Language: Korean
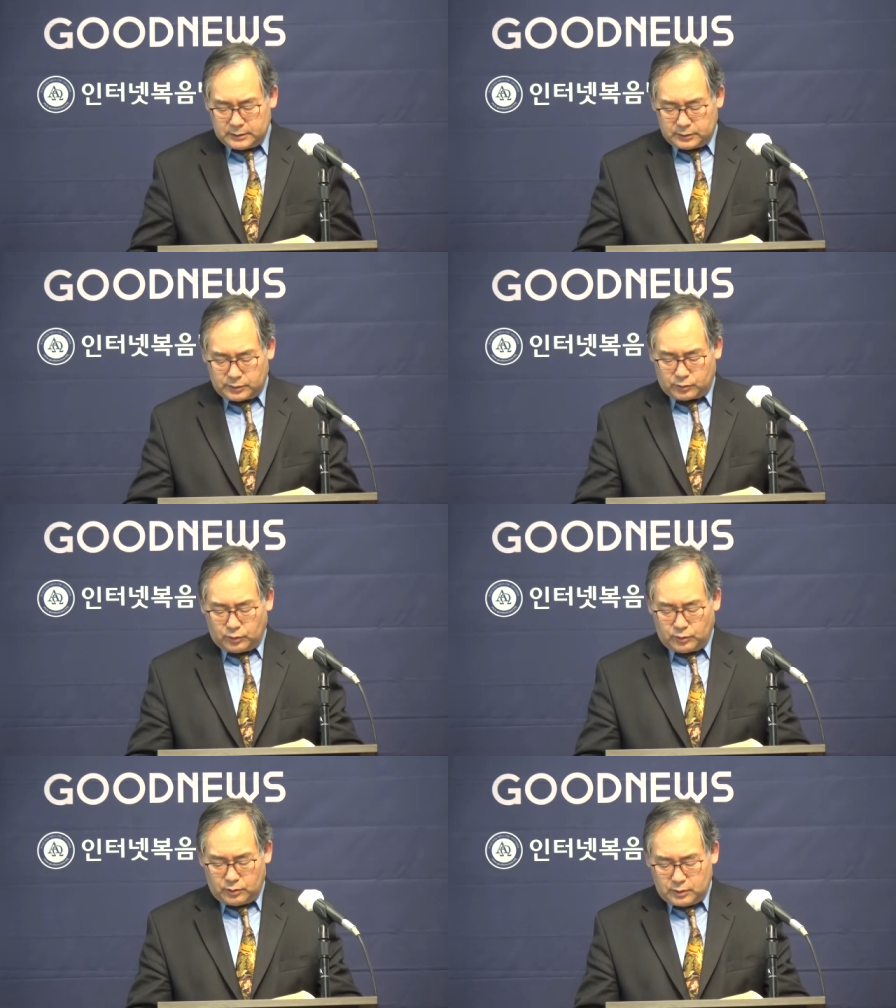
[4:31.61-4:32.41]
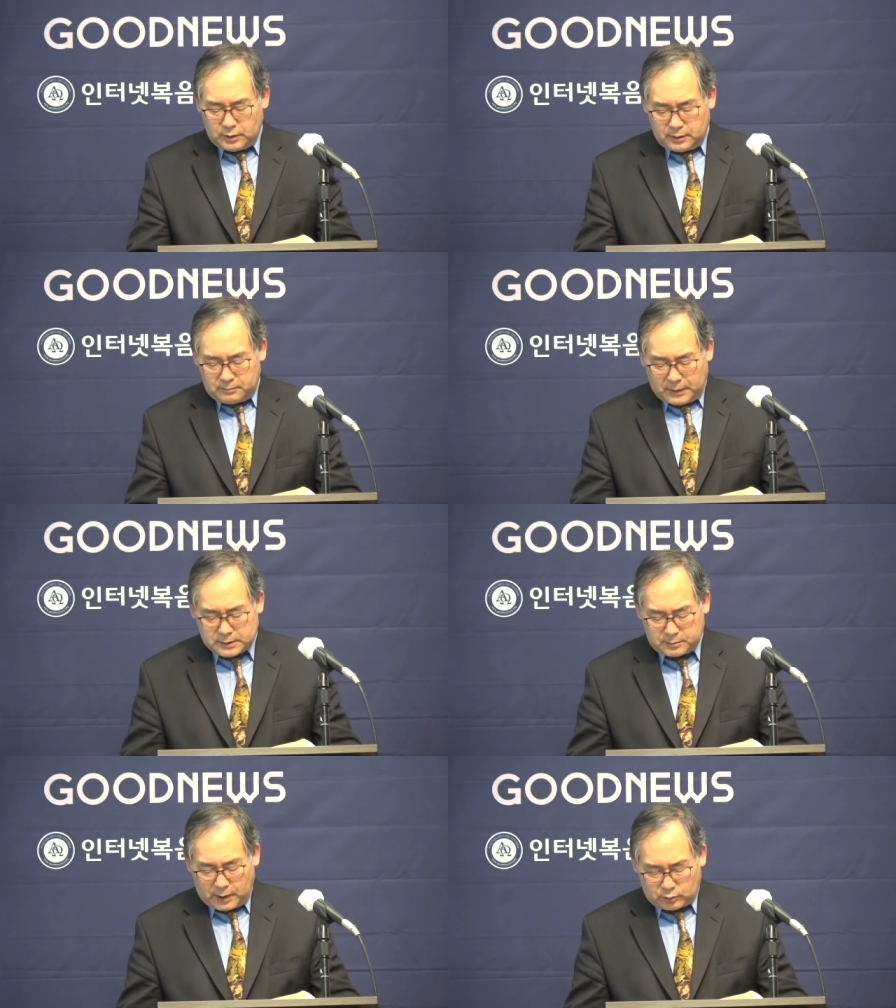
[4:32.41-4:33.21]
그리고
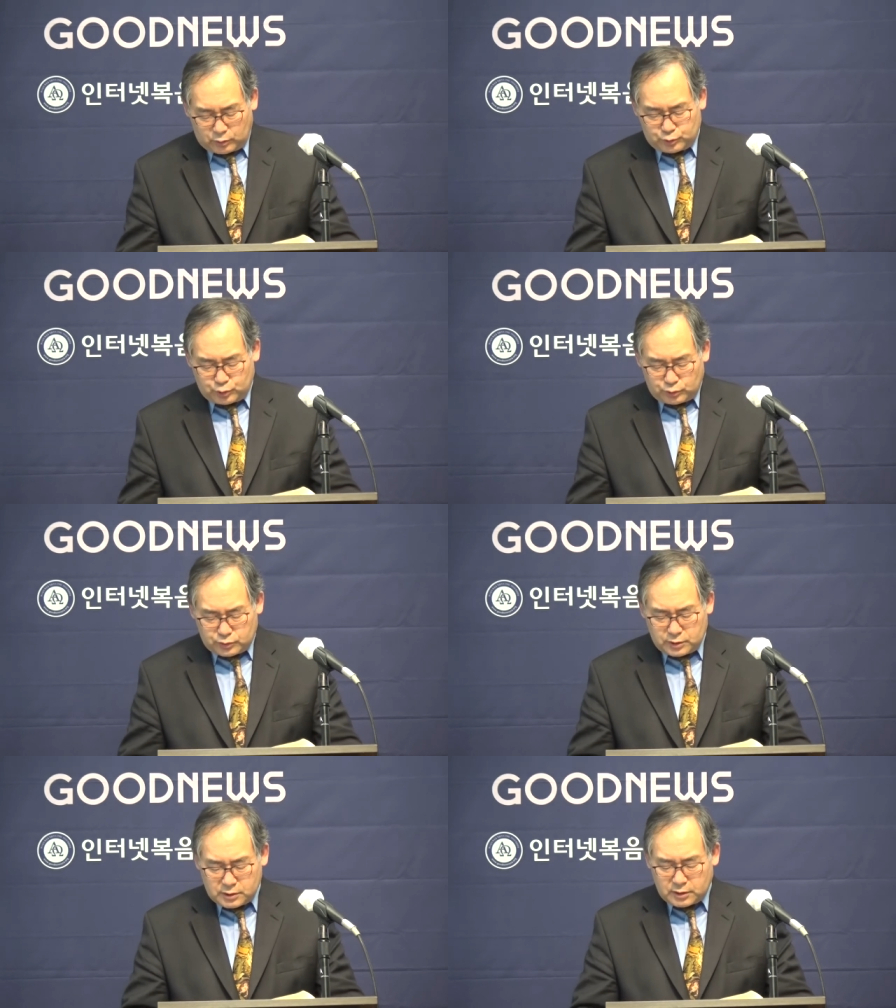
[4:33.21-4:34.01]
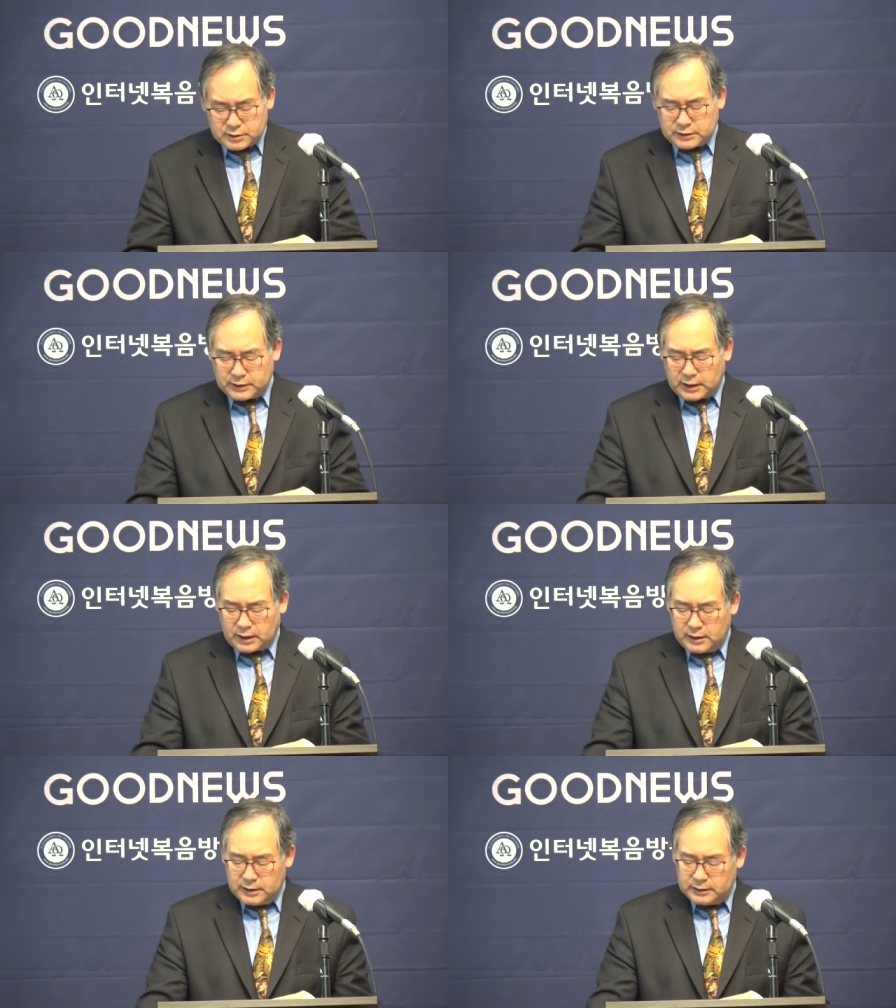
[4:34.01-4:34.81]
마지막으로 쫓을
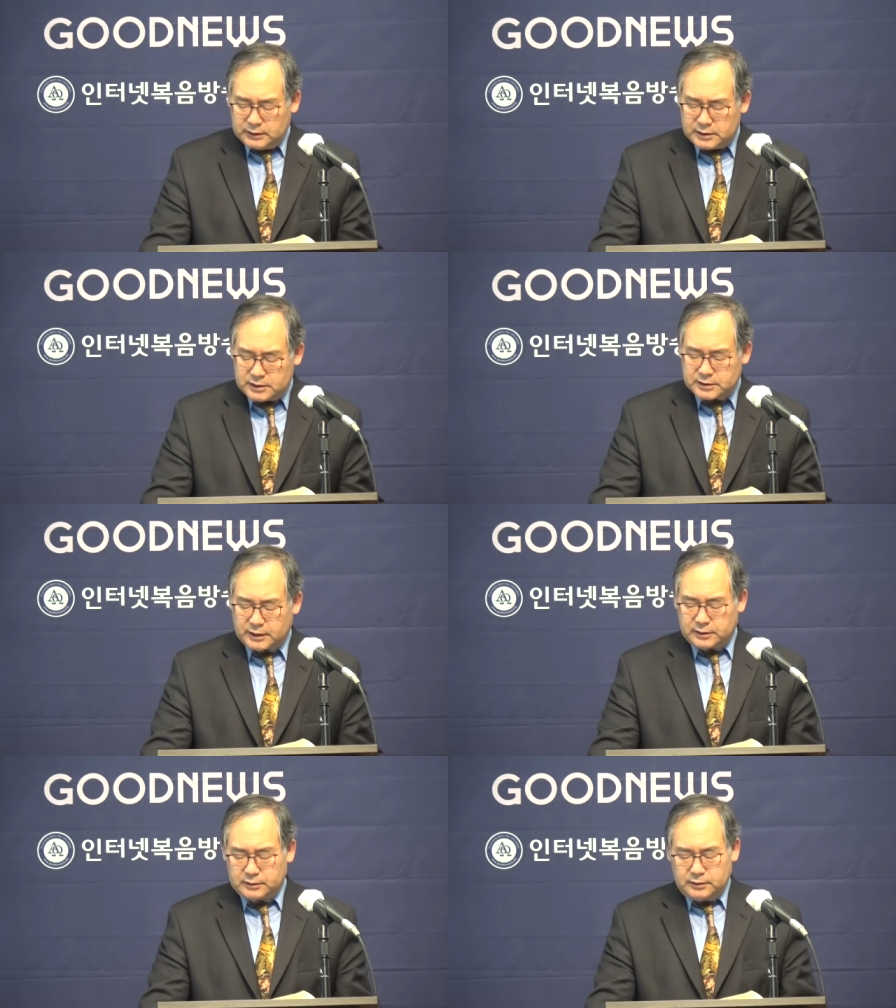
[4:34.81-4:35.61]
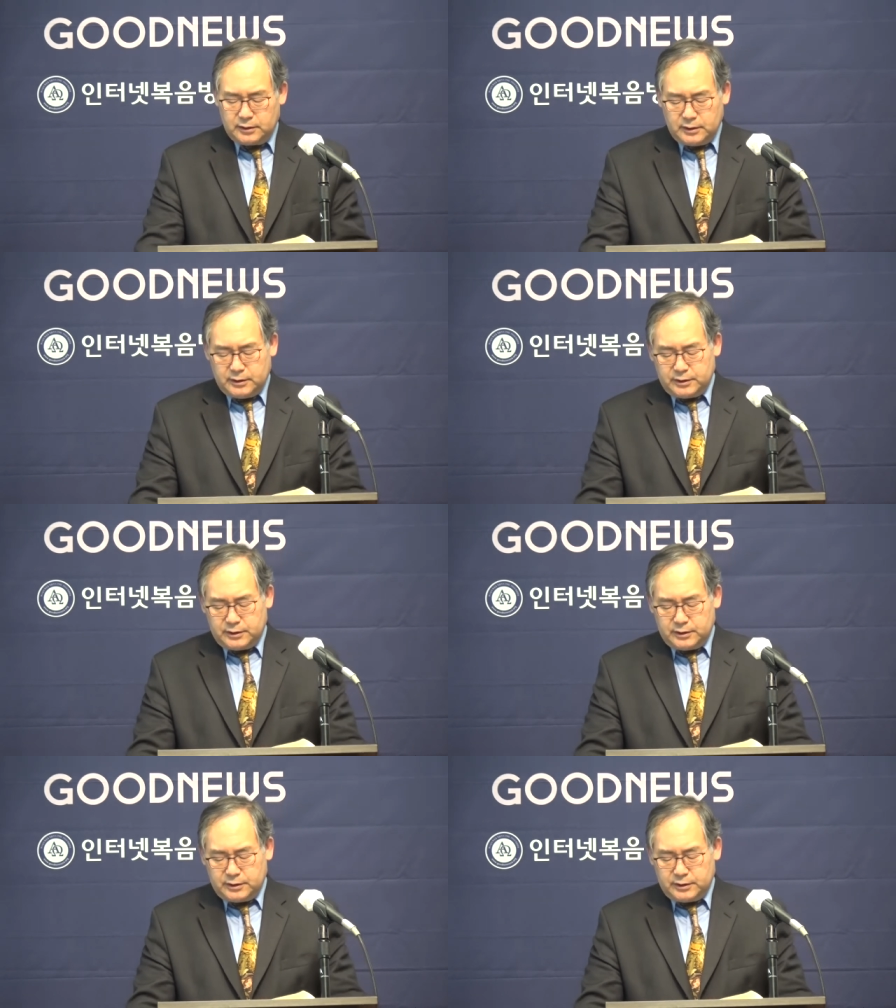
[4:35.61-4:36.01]
것이니라 이 시제는